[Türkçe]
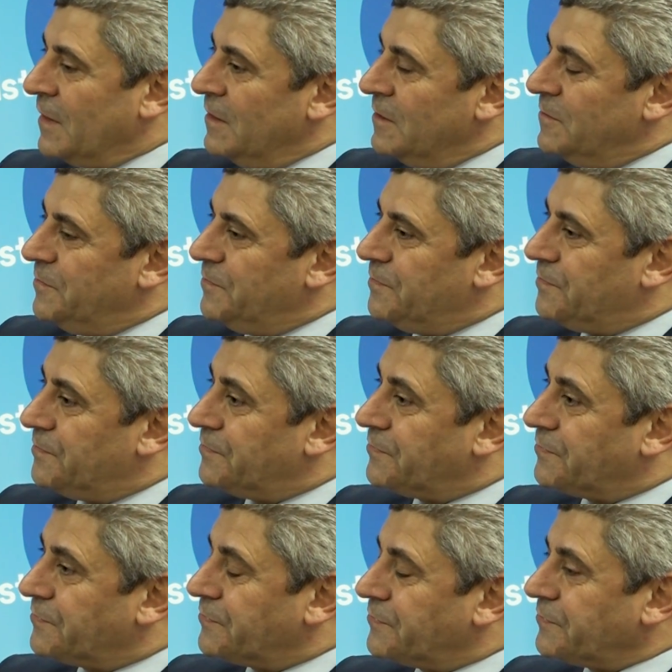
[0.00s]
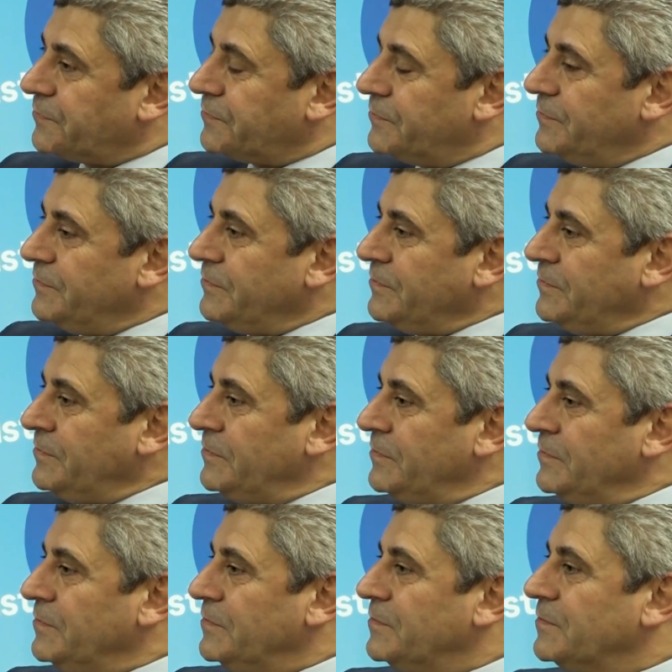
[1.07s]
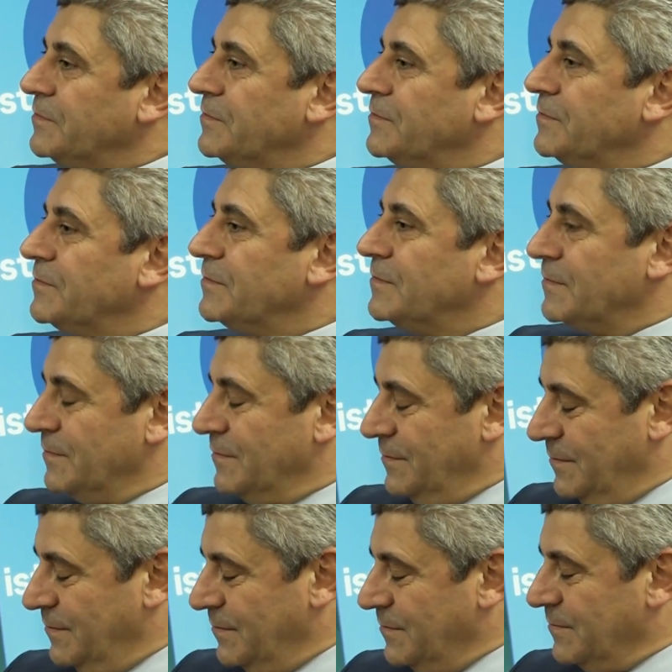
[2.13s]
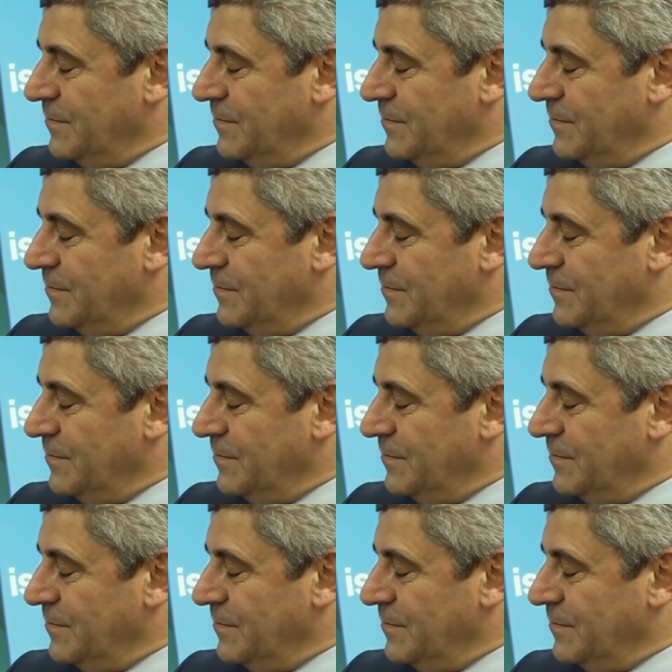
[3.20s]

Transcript: Çok güzel tabii bu arada şimdi kart deyince evet kart kullanıyoruz.